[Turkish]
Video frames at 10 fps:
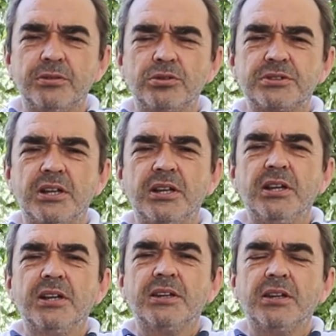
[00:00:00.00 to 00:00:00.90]
Yoksa
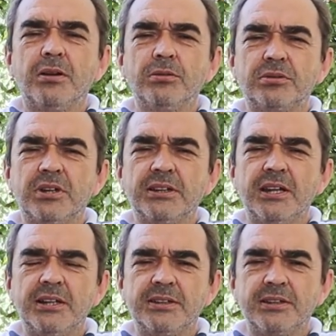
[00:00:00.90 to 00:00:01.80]
Yavruluktan
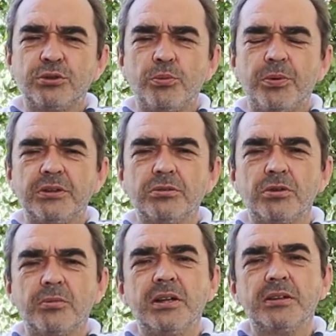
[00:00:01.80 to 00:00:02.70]
geldiğinde köpek
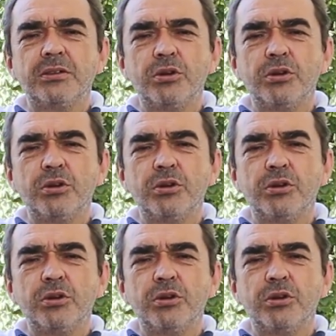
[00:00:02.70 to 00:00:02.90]
normal.